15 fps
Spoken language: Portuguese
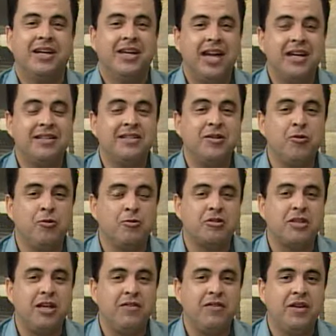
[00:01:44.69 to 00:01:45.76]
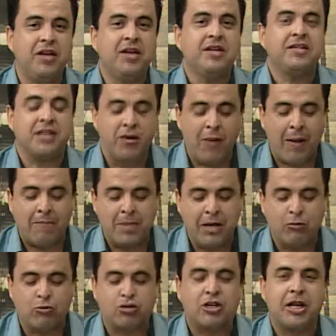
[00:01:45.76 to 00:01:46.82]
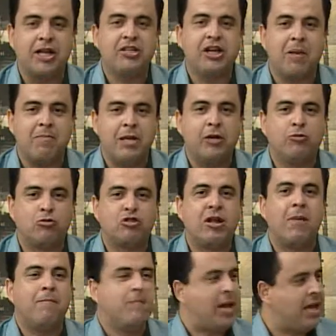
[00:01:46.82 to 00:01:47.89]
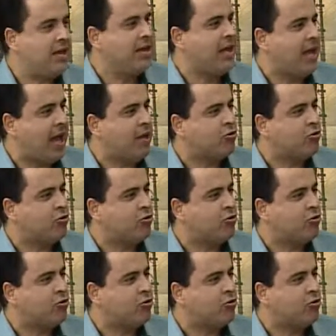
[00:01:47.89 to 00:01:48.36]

E eles, inclusive, são amigos, grandes amigos grande também, amigos. né?